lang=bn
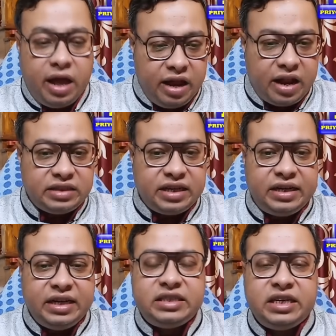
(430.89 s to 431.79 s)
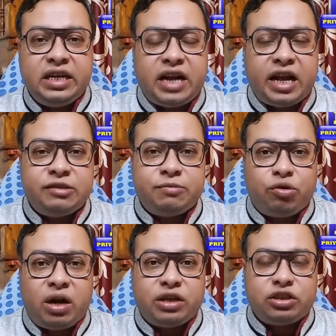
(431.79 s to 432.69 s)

এই রাজ্যের ডিজি রাজীব কুমার